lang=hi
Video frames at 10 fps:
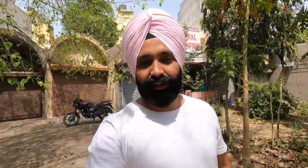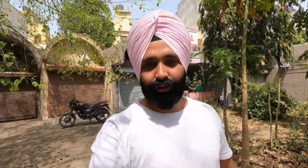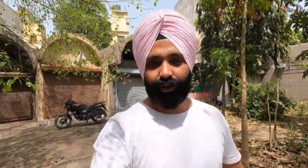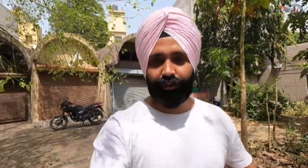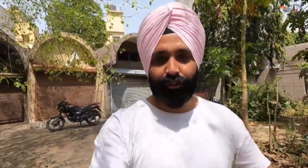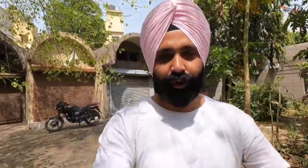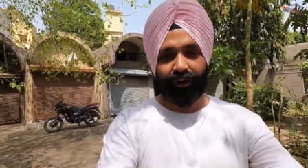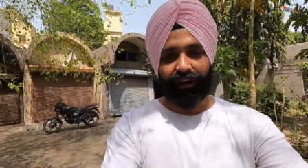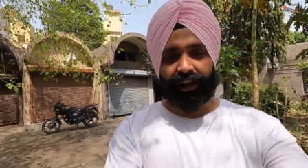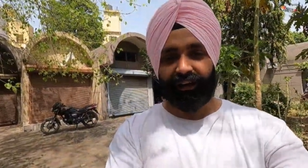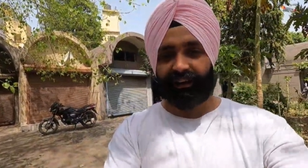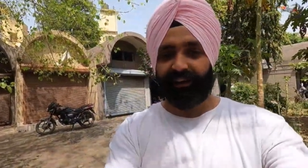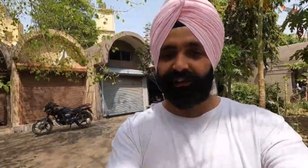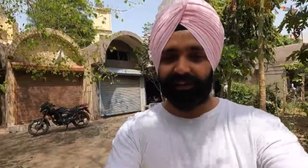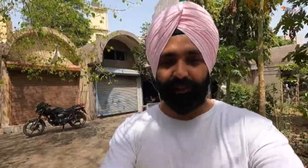लिक्विड मोली डाला
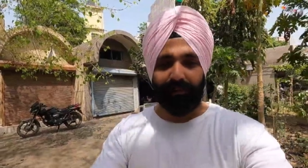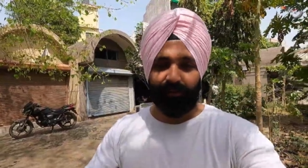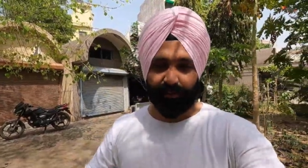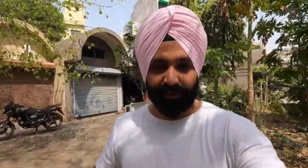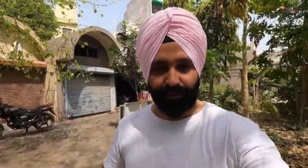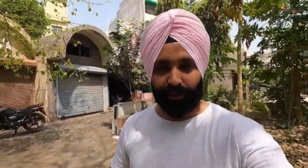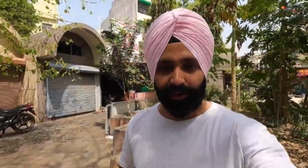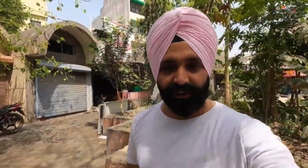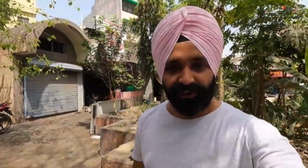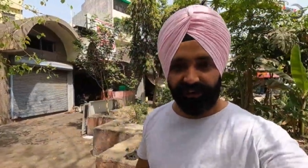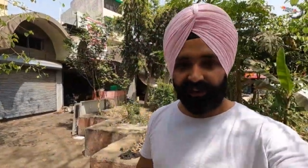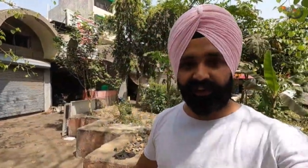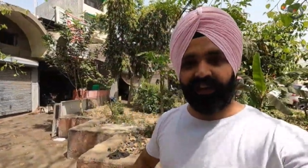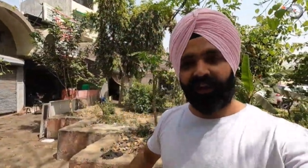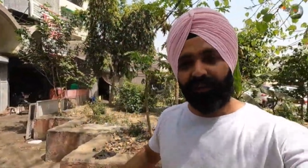था जिसकी परफॉर्मेंस बहुत अच्छी थी